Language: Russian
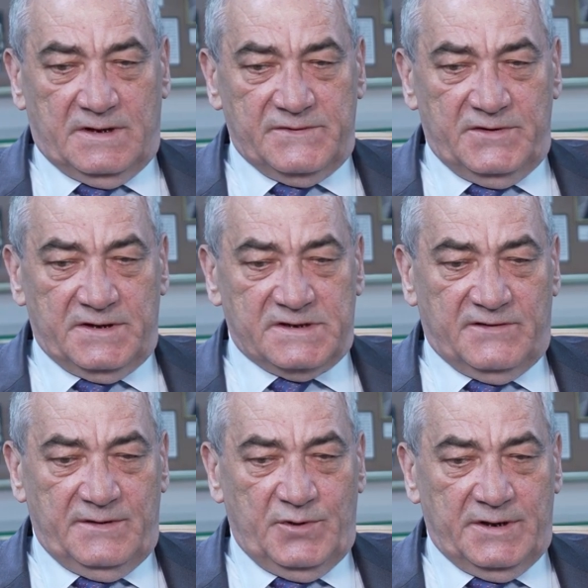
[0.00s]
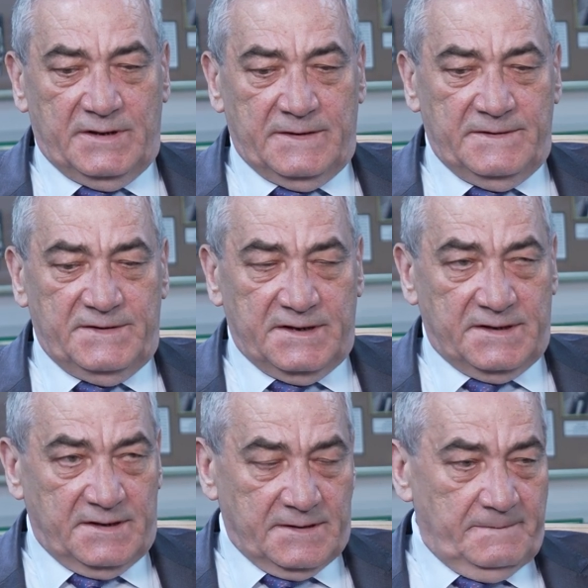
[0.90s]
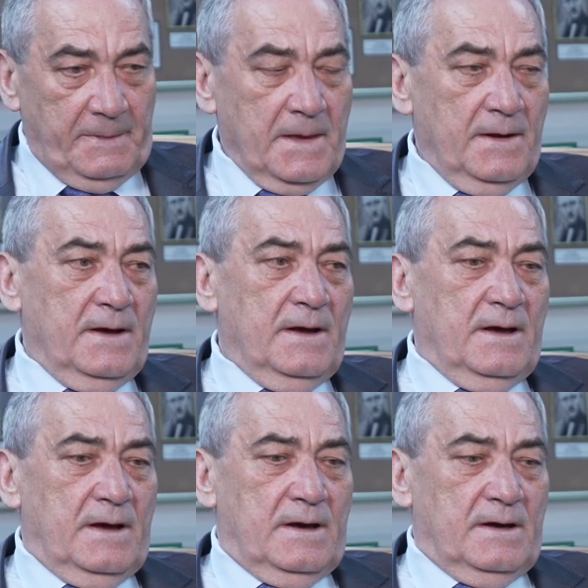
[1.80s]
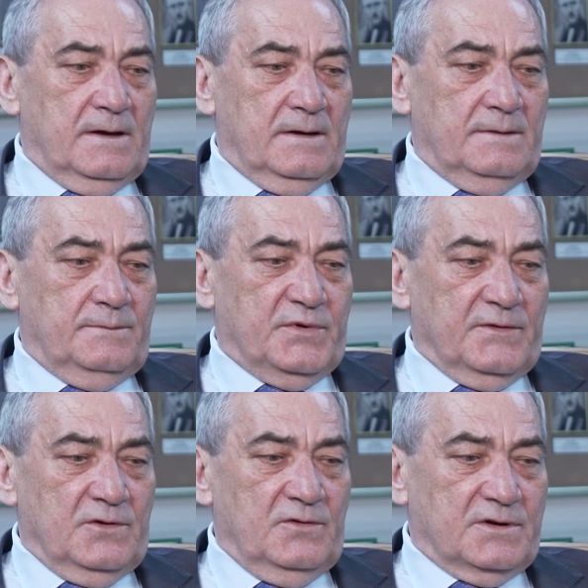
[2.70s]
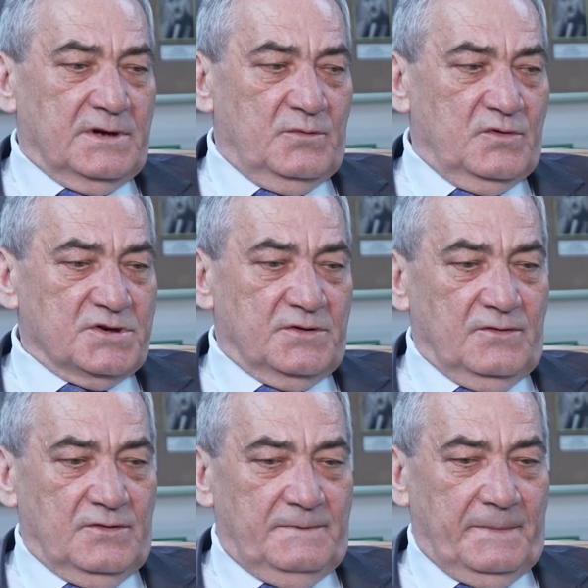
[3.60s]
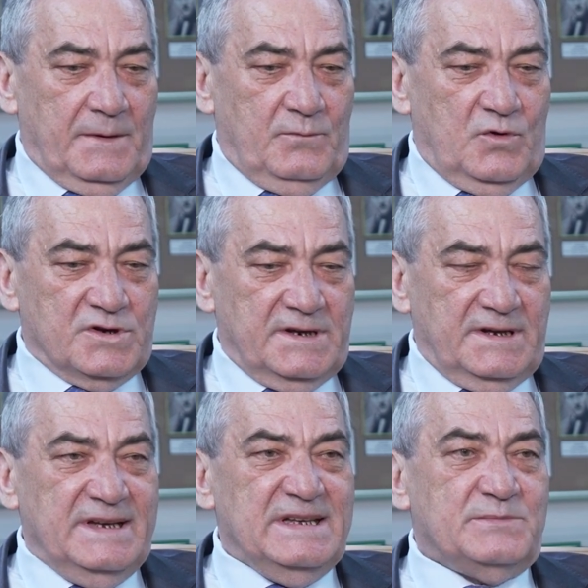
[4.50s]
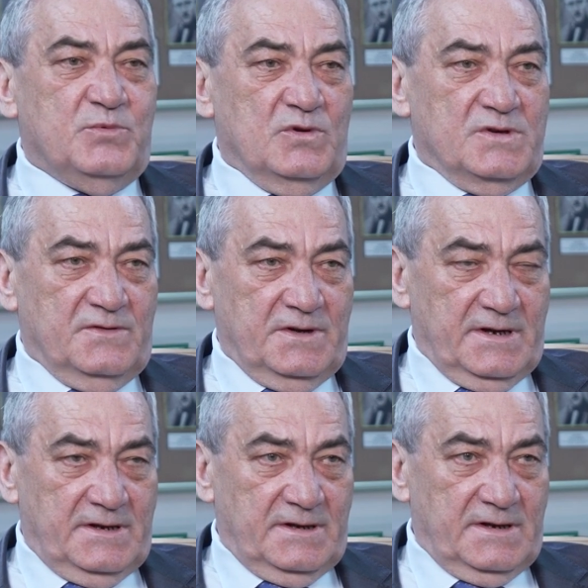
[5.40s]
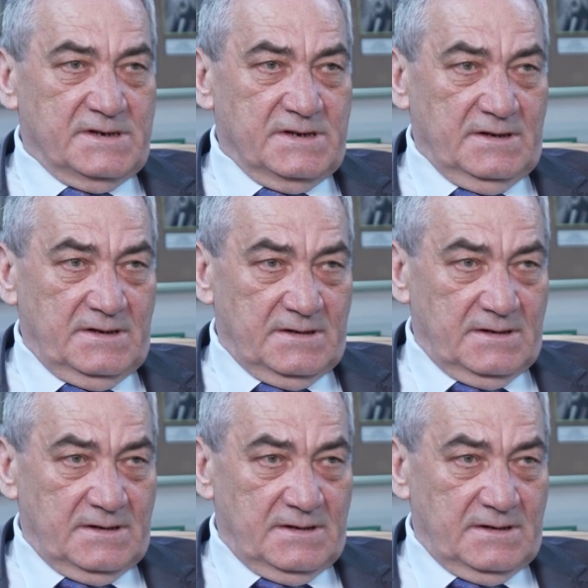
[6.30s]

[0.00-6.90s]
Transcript: развитие современной техники э, привело к тому, что можно, не используя ядерные силы,